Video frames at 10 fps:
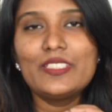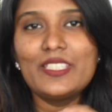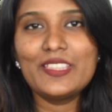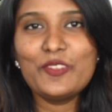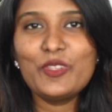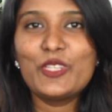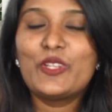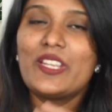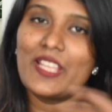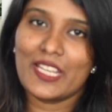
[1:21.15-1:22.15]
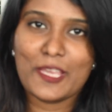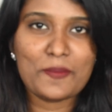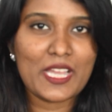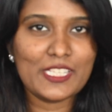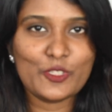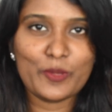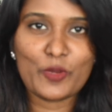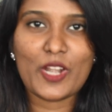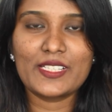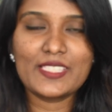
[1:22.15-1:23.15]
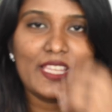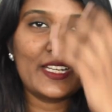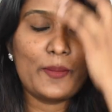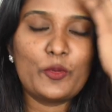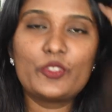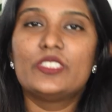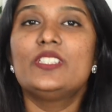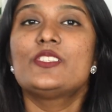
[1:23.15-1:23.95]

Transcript: இந்த வீடியோவில் நிறையா மார்ஸோட ப்ராடக்ட்ஸ் தான் இருக்க போகுது